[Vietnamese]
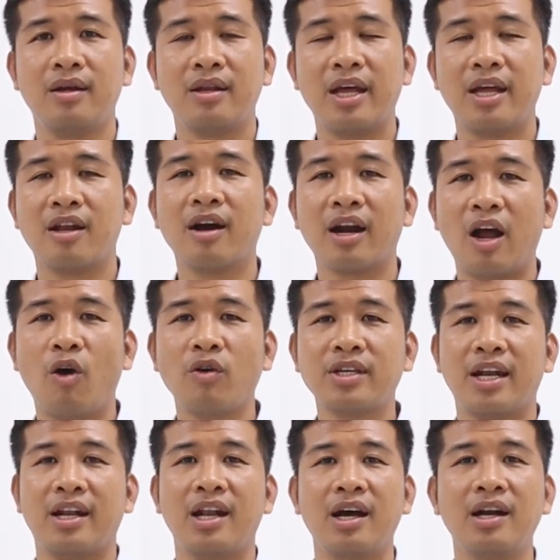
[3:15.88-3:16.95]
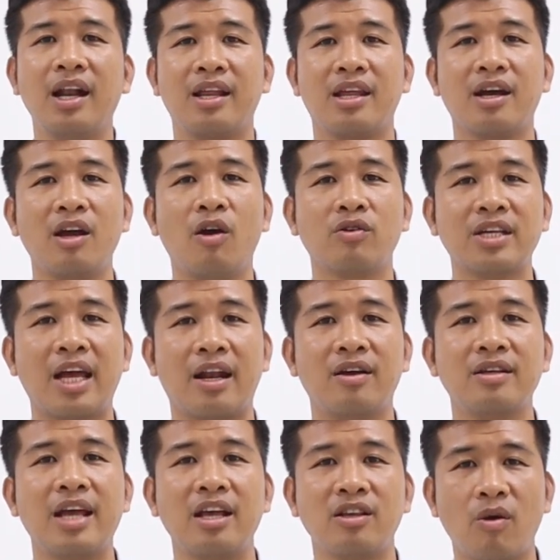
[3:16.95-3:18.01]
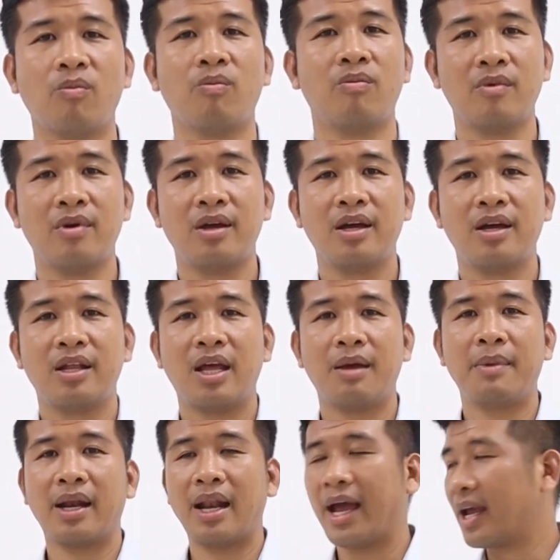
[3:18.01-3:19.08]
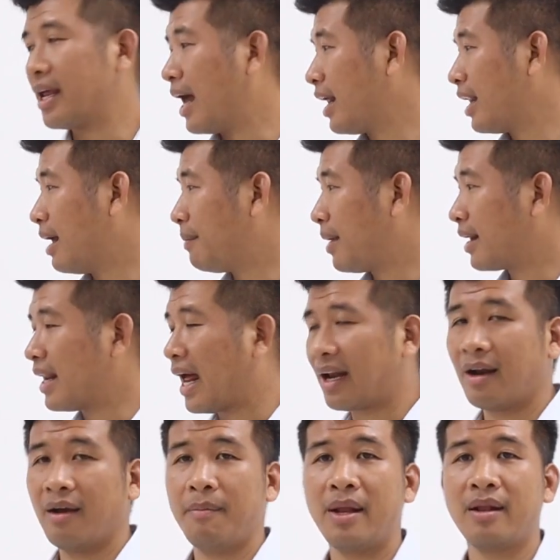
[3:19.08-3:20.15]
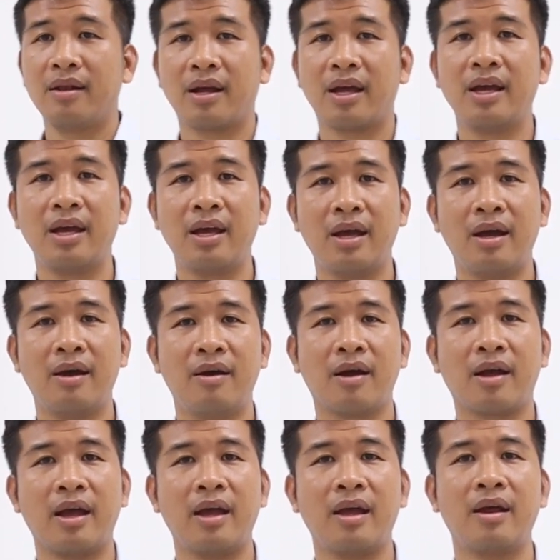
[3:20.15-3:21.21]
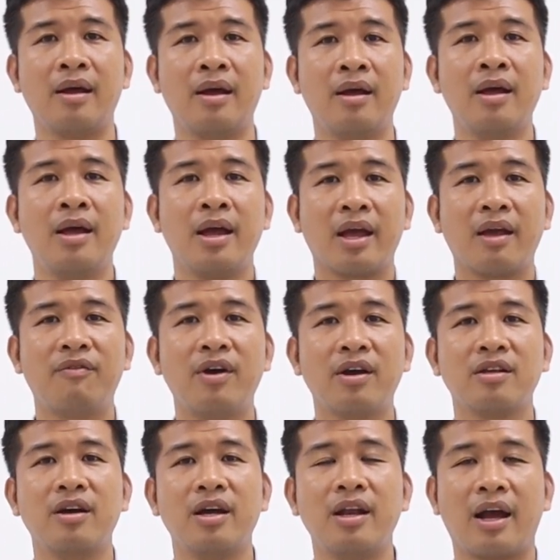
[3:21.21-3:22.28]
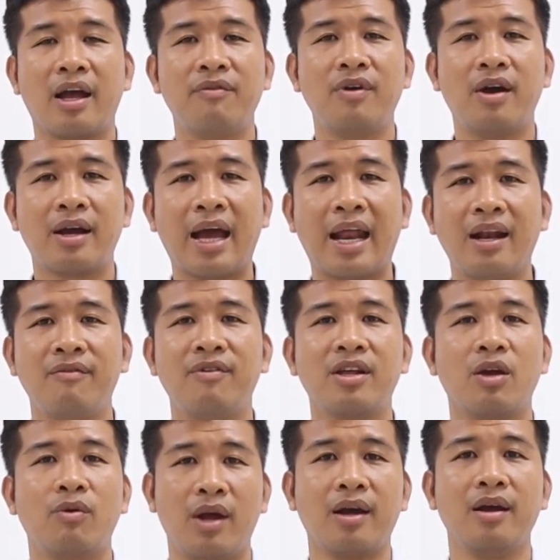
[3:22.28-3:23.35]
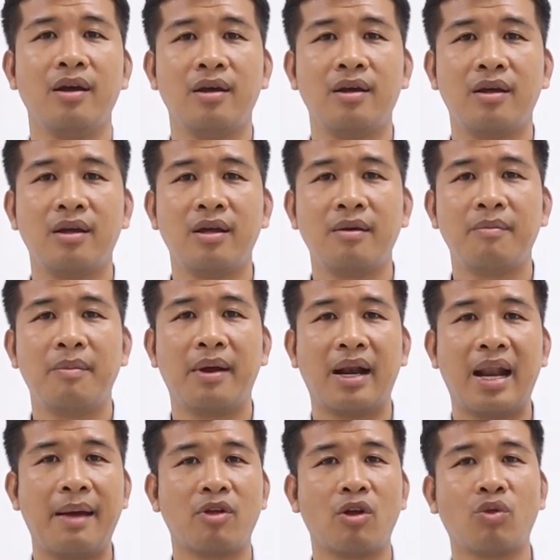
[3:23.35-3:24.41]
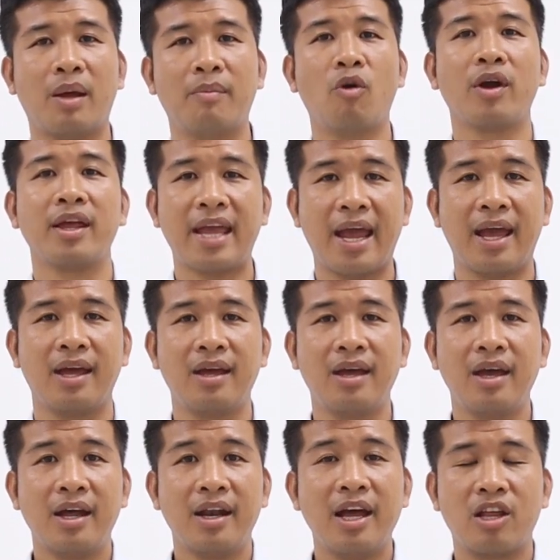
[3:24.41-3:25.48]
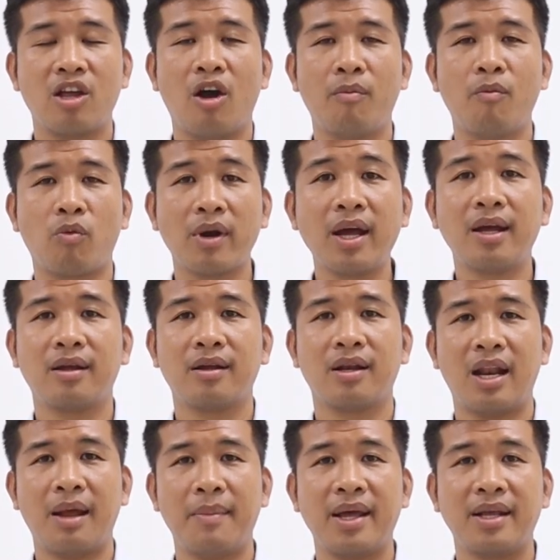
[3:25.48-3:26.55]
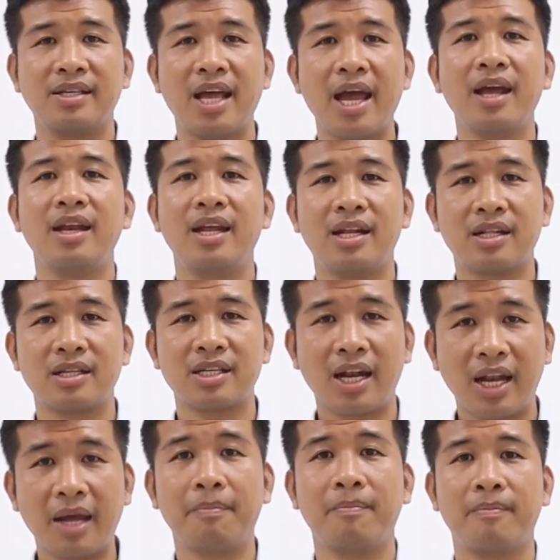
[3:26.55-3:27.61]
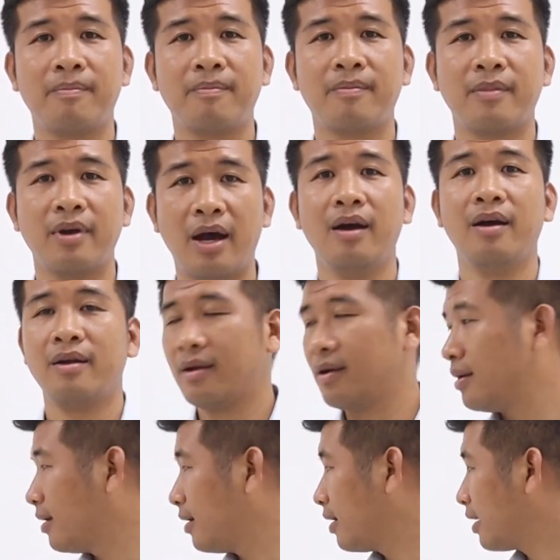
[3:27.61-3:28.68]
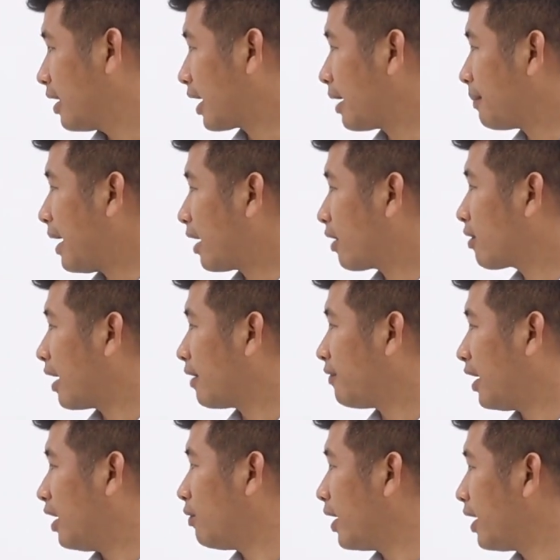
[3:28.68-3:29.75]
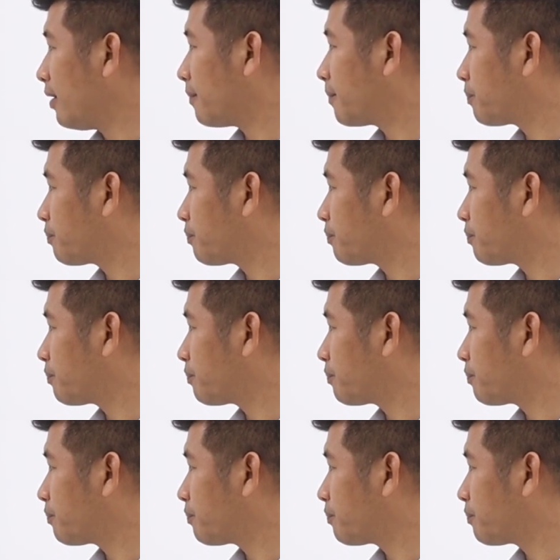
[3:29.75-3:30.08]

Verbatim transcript: thì thường là ô sàn lớn là những cái ô sàn nó dễ dùng thì mình lấy cái đấy để mình đặt ở bên cái cái cái phương dưới là cái phương ngắn phương chịu lực đó. mình làm cho toàn bộ cái nhà để cho mục đích là mình dễ đi sắp thép đó thì các bạn cũng cần phải lưu ý